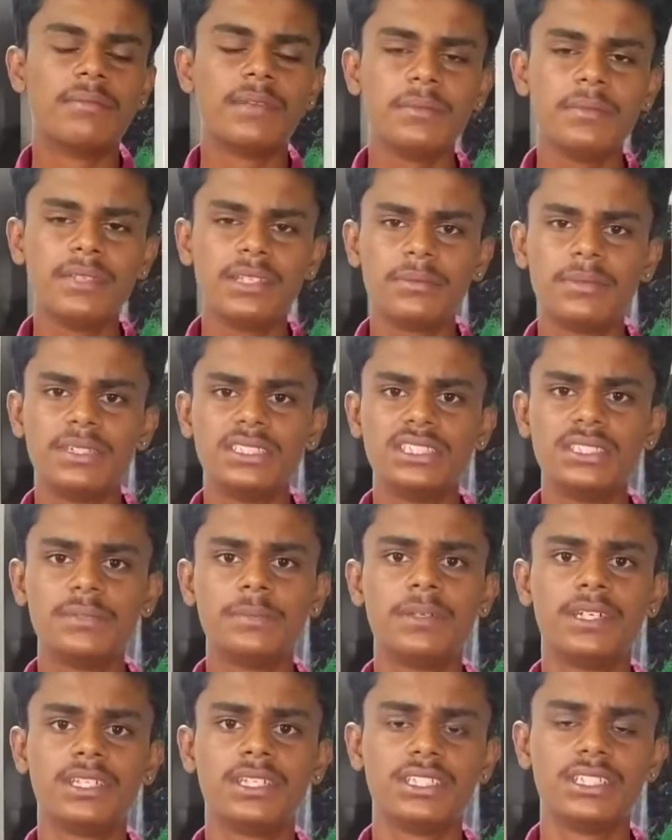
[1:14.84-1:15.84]
మన మీద మంచి
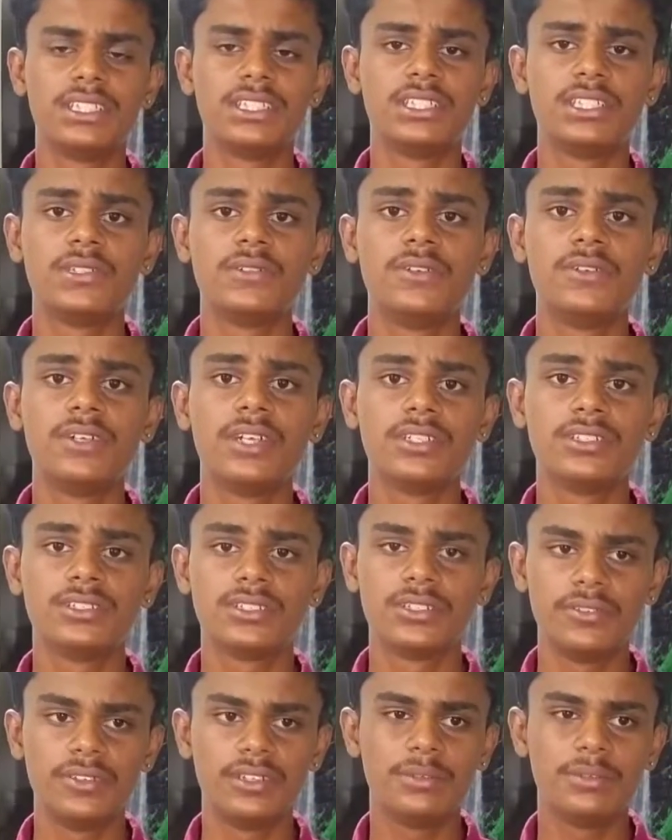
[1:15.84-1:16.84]
ఇంప్రెషన్ అయితే ఉండదు
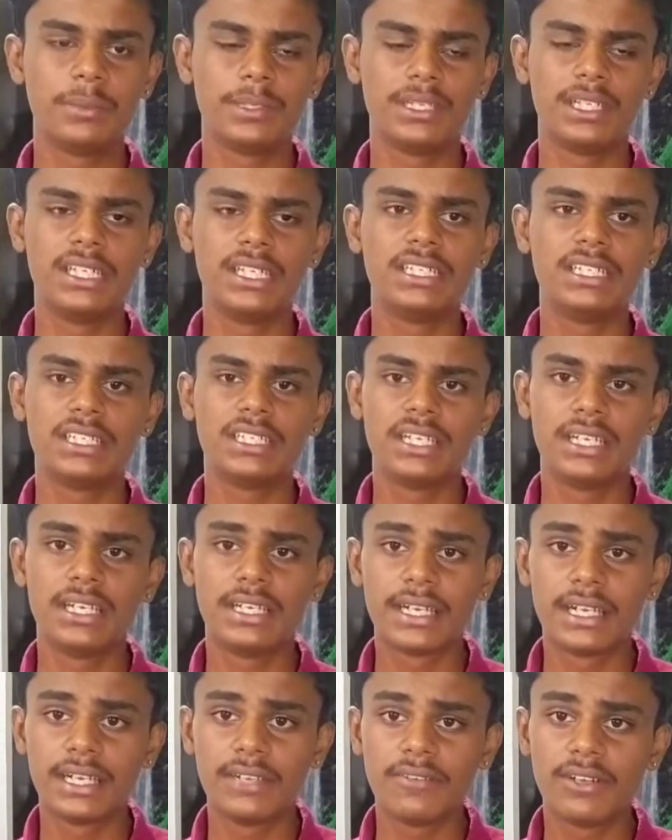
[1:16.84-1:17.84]
సో వీళ్ళు పెద్ద నీట్గా
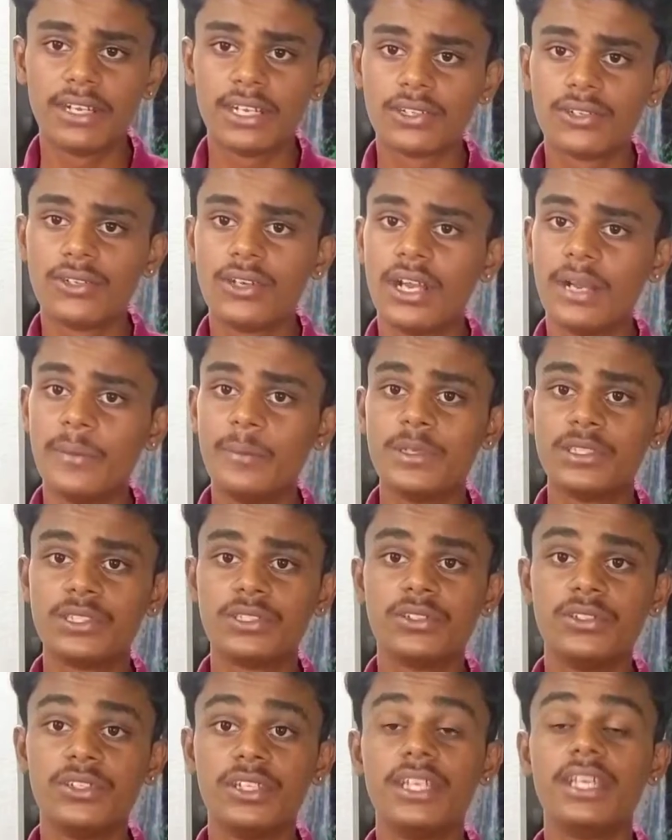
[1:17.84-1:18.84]
లేరని వాళ్ళకు
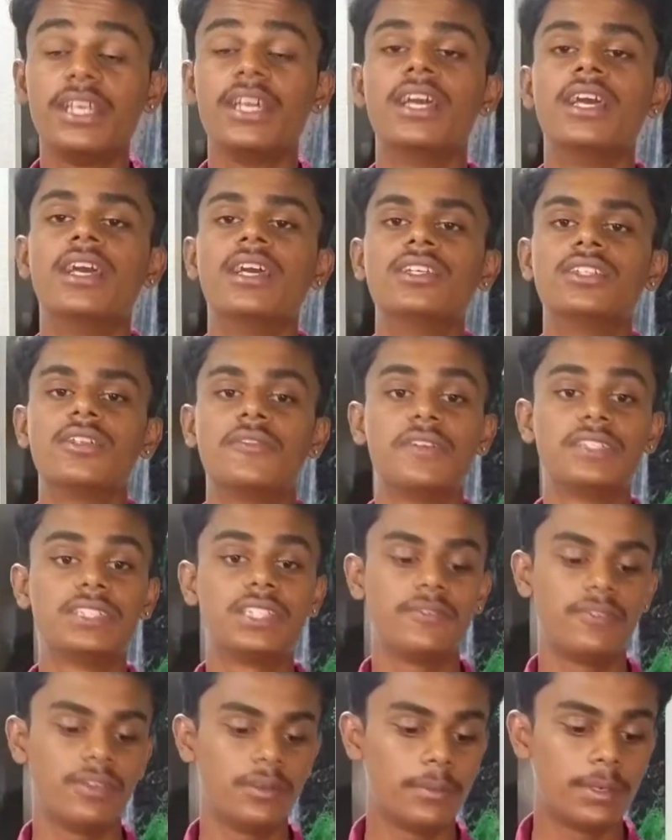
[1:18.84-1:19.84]
అనిపిస్తుంది సో
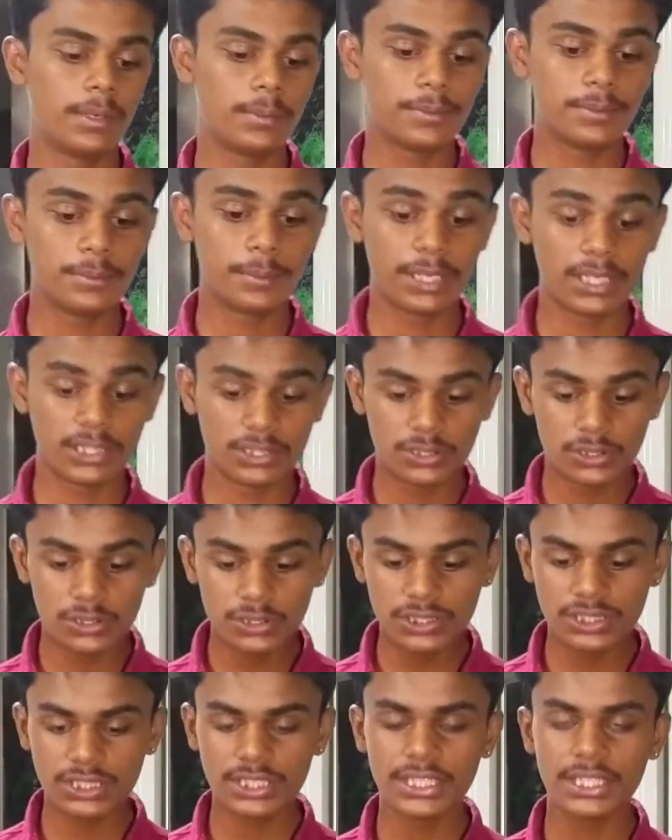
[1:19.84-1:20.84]
ఫస్ట్ ఆఫ్ ఆల్ మనం మన
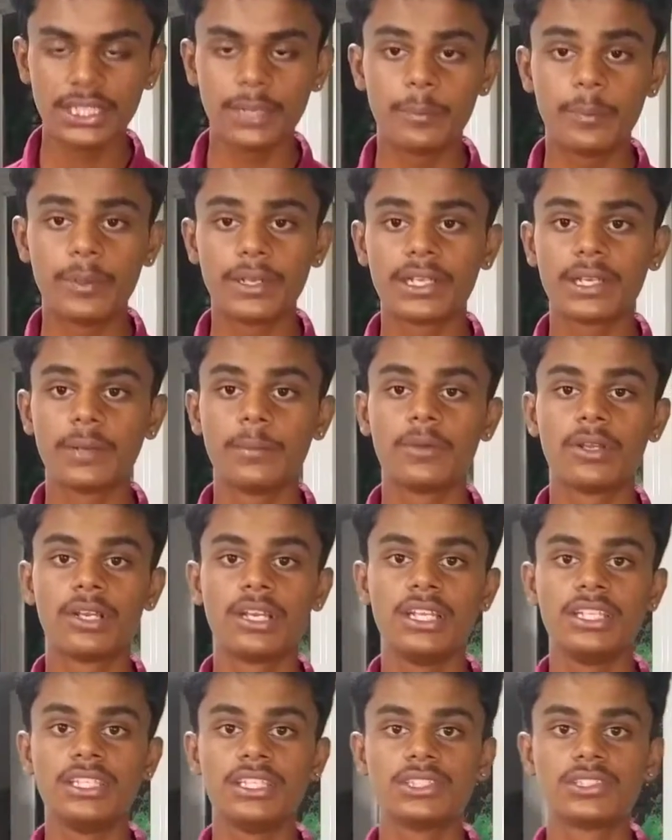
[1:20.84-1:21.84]
షూస్ని ఎప్పటికప్పుడు
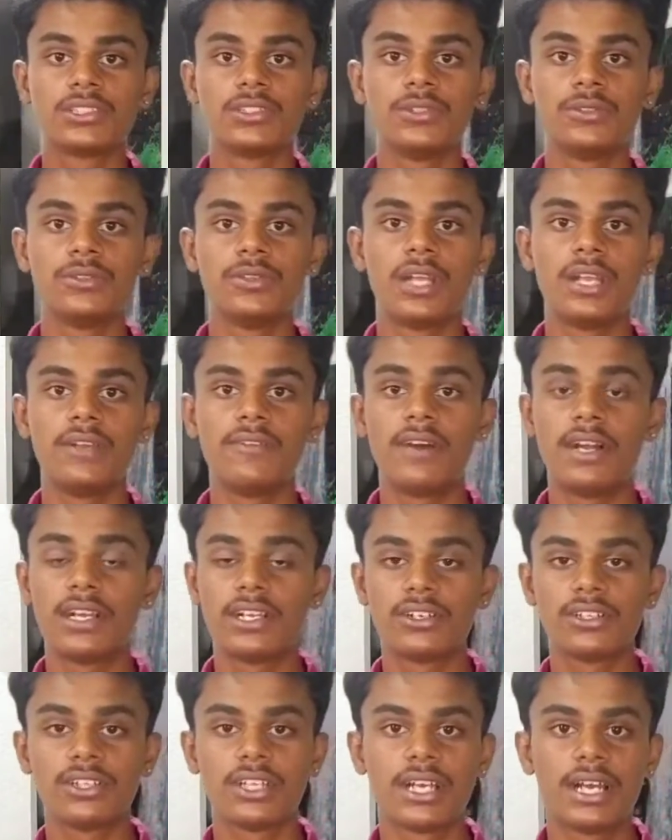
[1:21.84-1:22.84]
క్లీన్ చేసుకుంటూ ఉండాలి
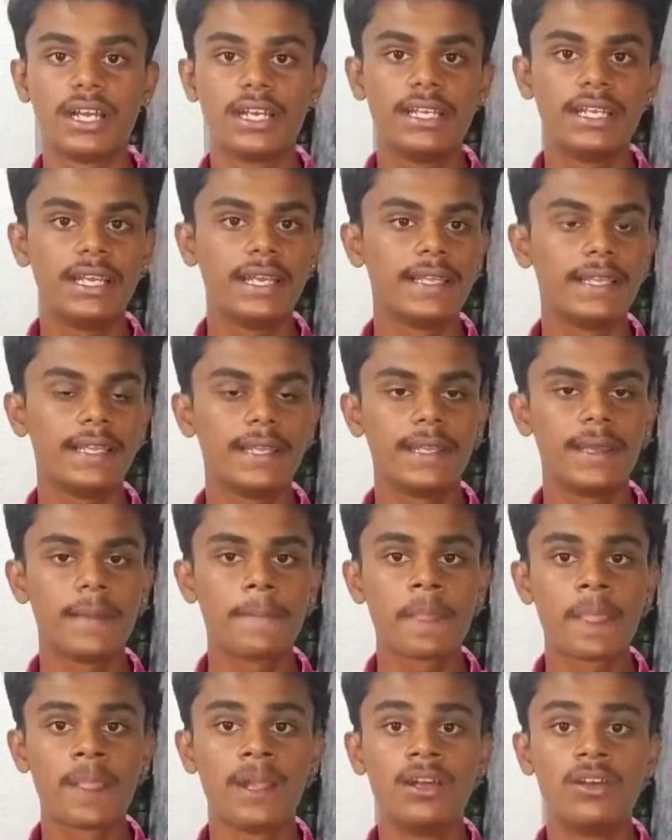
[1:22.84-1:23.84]
వాటర్తో కానీ లేదంటే
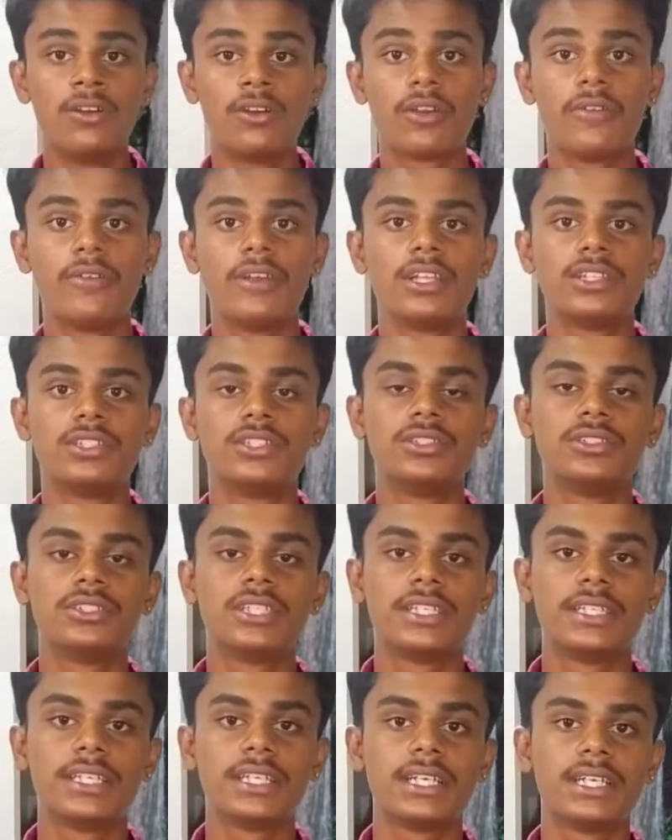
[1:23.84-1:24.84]
ఒకవేళ
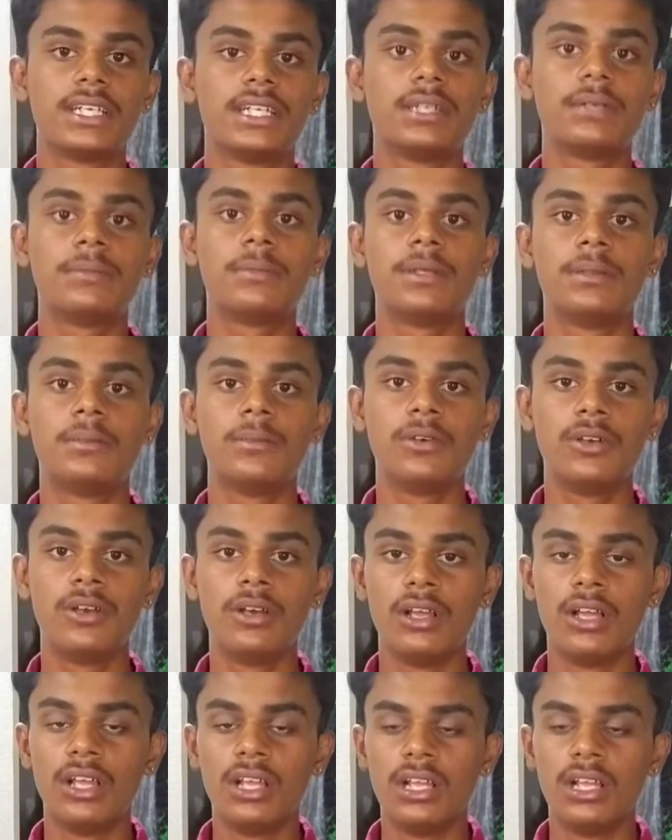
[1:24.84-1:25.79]
షూస్ అయితే కన్నా మనము